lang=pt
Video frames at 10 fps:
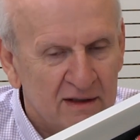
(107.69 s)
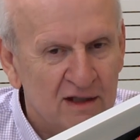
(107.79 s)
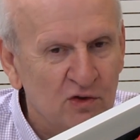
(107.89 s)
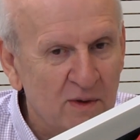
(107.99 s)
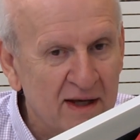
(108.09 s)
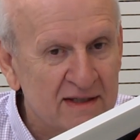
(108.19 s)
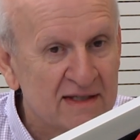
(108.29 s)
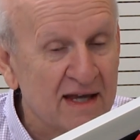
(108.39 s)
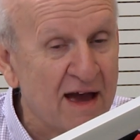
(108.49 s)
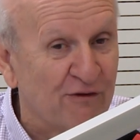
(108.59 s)
Tanto é que,
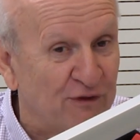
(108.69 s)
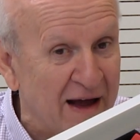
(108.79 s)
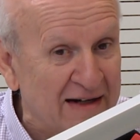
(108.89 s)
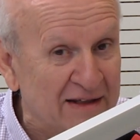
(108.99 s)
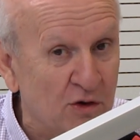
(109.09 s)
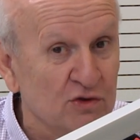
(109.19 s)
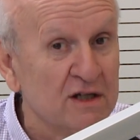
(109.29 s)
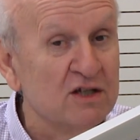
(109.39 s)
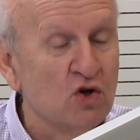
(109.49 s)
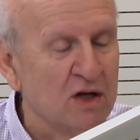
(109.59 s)
sem a farda, quando
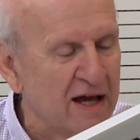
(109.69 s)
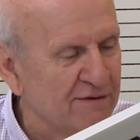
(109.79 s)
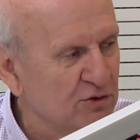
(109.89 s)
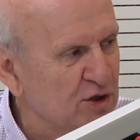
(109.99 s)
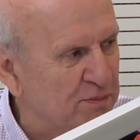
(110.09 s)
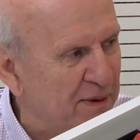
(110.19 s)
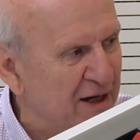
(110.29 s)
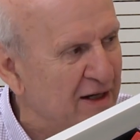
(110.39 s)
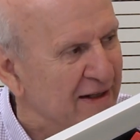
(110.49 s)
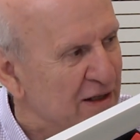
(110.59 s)
ele se olhava no
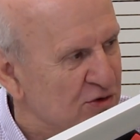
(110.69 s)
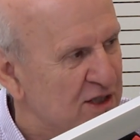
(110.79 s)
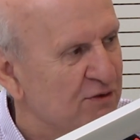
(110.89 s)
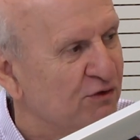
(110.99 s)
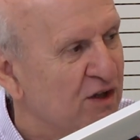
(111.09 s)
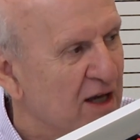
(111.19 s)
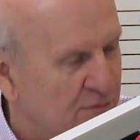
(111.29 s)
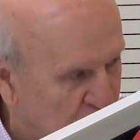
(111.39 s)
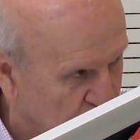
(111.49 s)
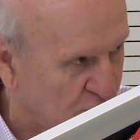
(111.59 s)
espelho, ele não se via,
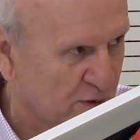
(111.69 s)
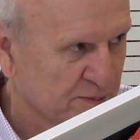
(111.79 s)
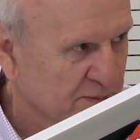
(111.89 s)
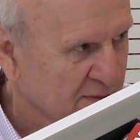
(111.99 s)
Milton.